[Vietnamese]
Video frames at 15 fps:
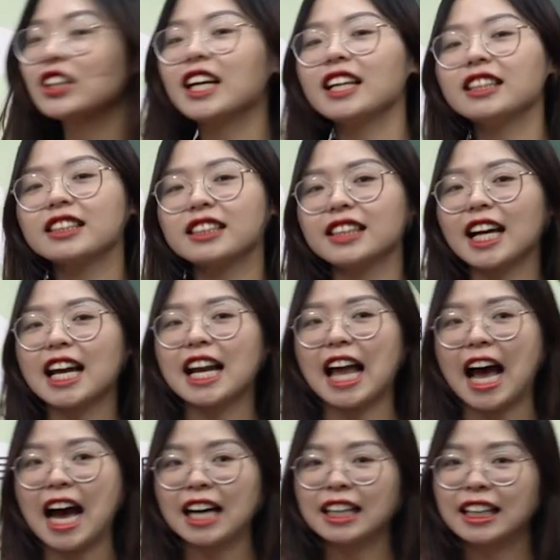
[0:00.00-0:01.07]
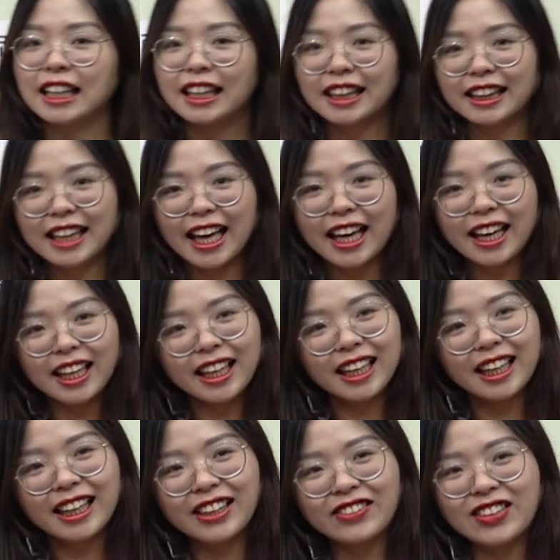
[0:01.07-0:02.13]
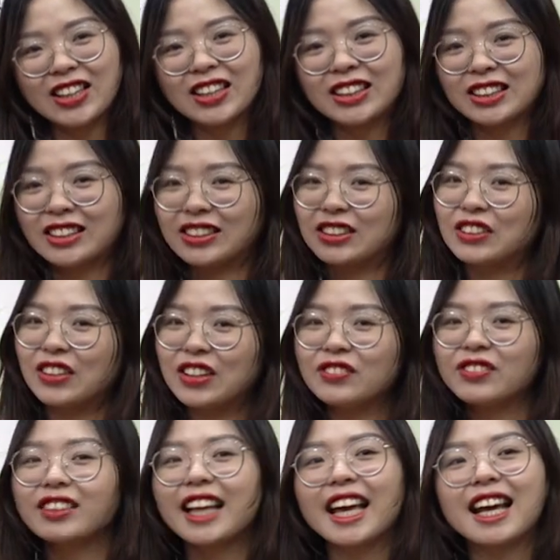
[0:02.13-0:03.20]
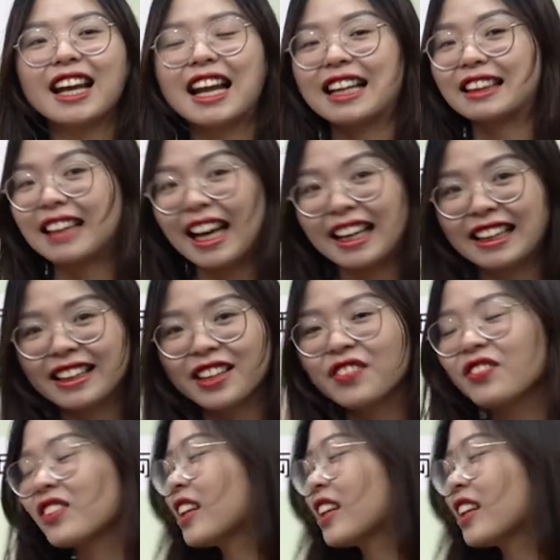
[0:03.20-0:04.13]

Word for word: tiên, chữ này là tệ, đúng không? Đúng không? Tệ là tay nhá.